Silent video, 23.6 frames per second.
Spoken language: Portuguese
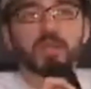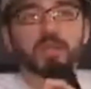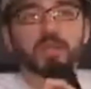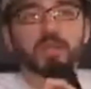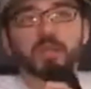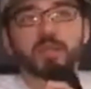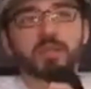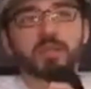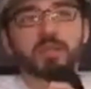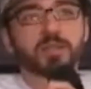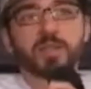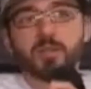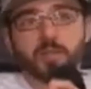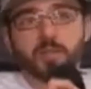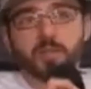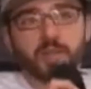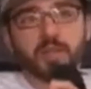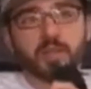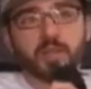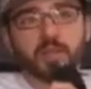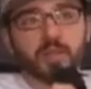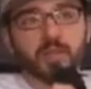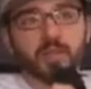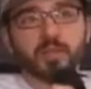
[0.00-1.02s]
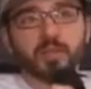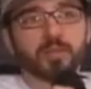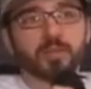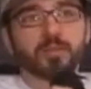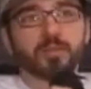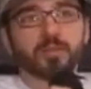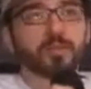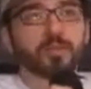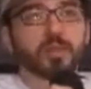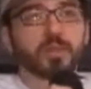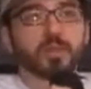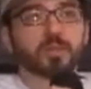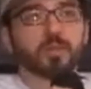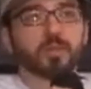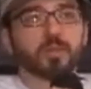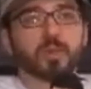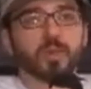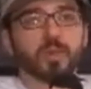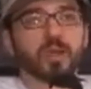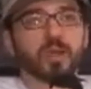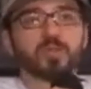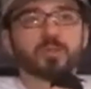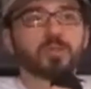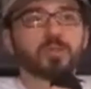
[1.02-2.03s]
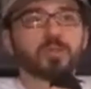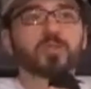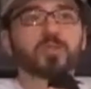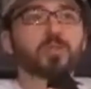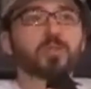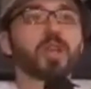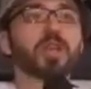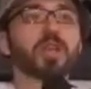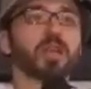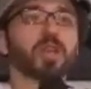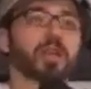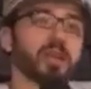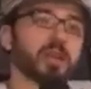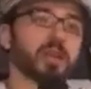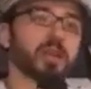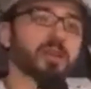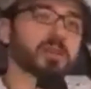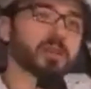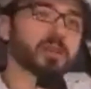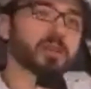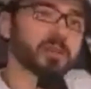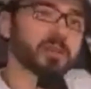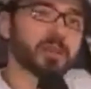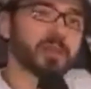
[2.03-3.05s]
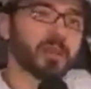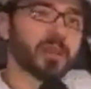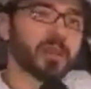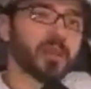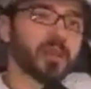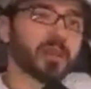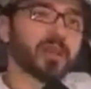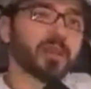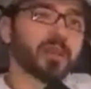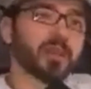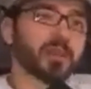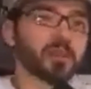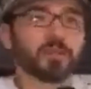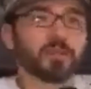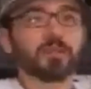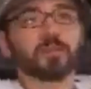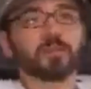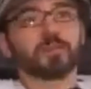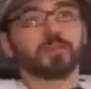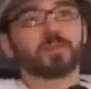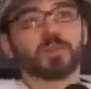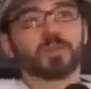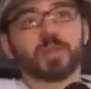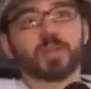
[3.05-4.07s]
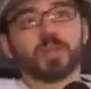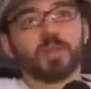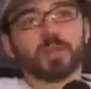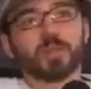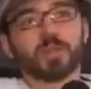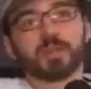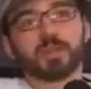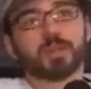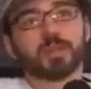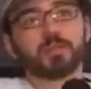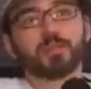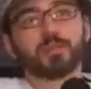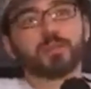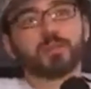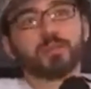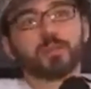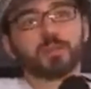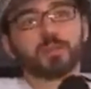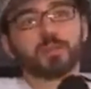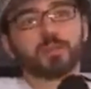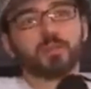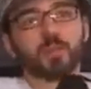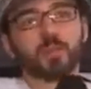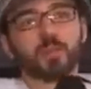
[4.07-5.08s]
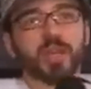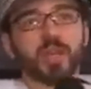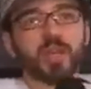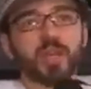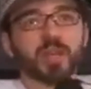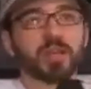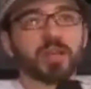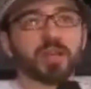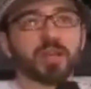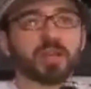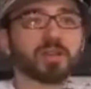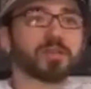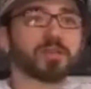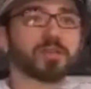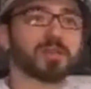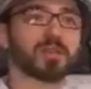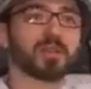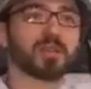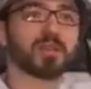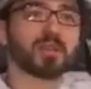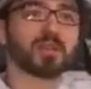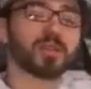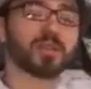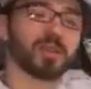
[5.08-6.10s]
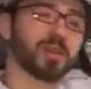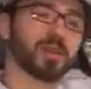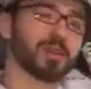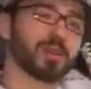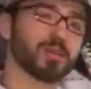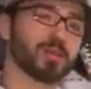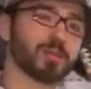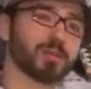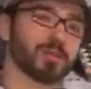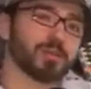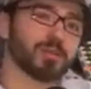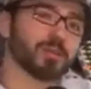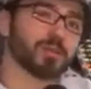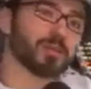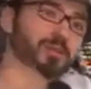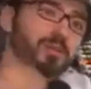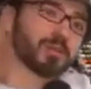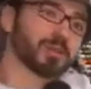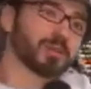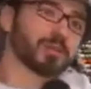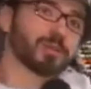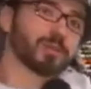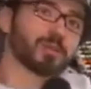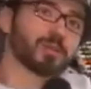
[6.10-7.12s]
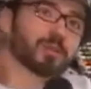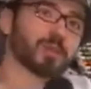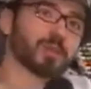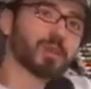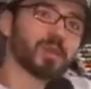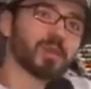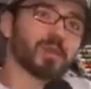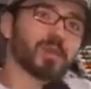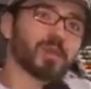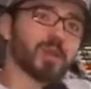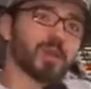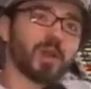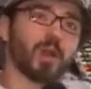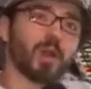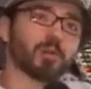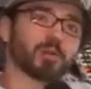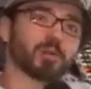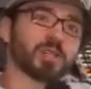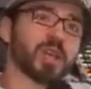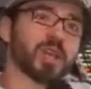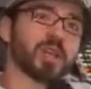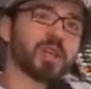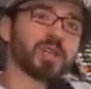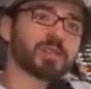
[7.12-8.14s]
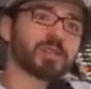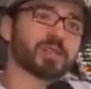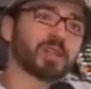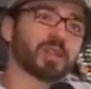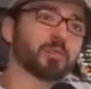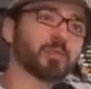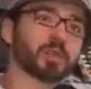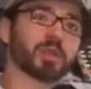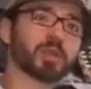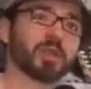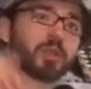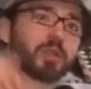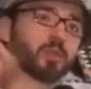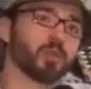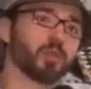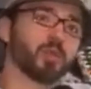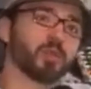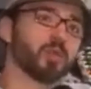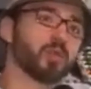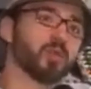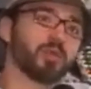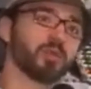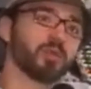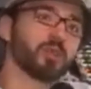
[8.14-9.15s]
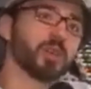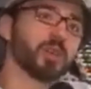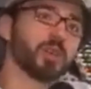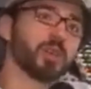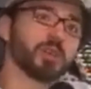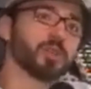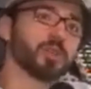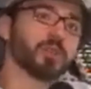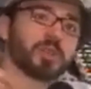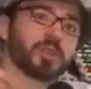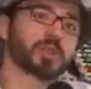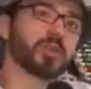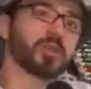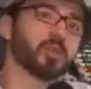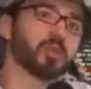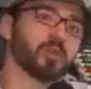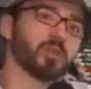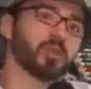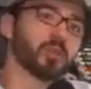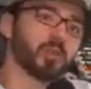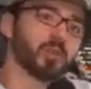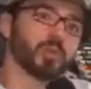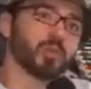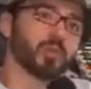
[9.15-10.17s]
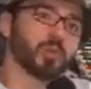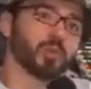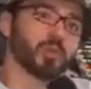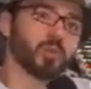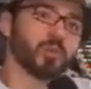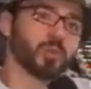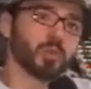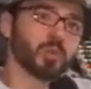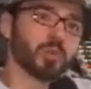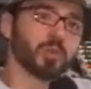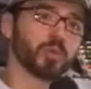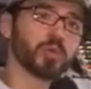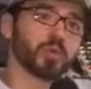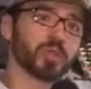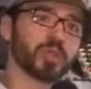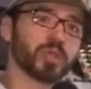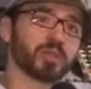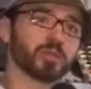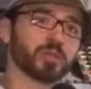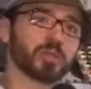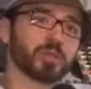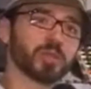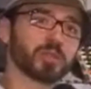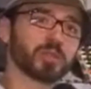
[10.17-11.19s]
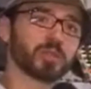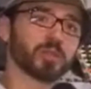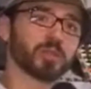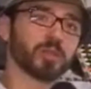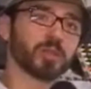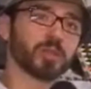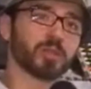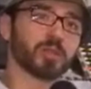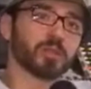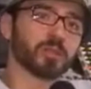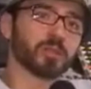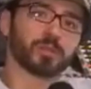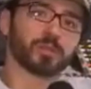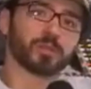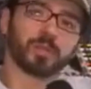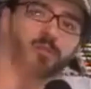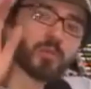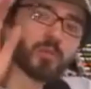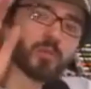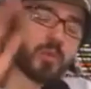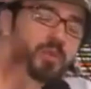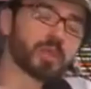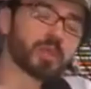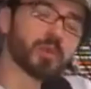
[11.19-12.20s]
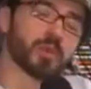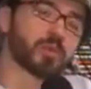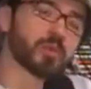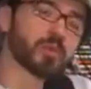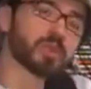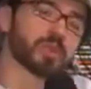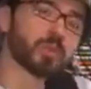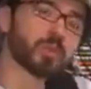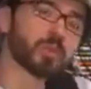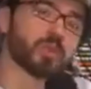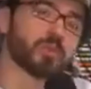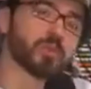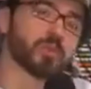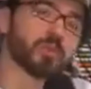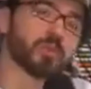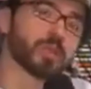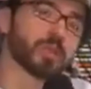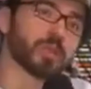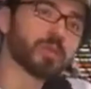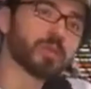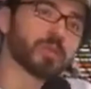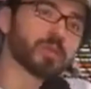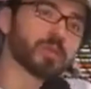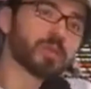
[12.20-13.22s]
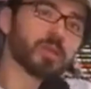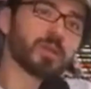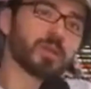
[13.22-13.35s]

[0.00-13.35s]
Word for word: cara, tem sempre as, as coisas mais legais. Sei lá, desde o do brega ao, ao jazz, sempre tem o, o feio e tem o, o, o bonito da história. Então tem muita coisa para ouvir, cara.